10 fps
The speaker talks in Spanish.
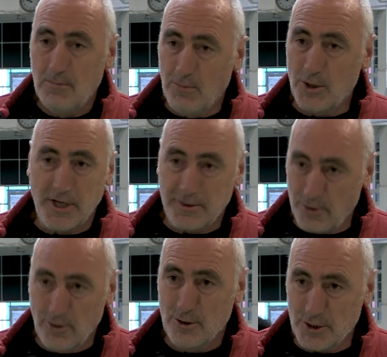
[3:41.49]
votar
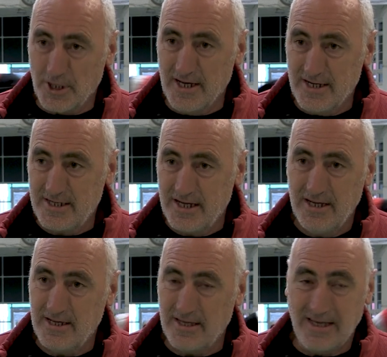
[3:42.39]
todos los días
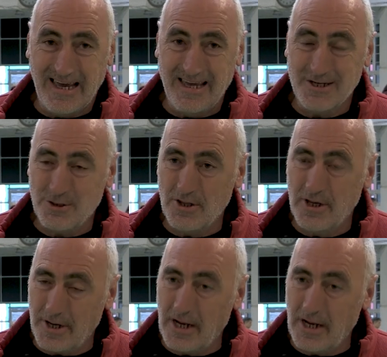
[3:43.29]
y ahí es donde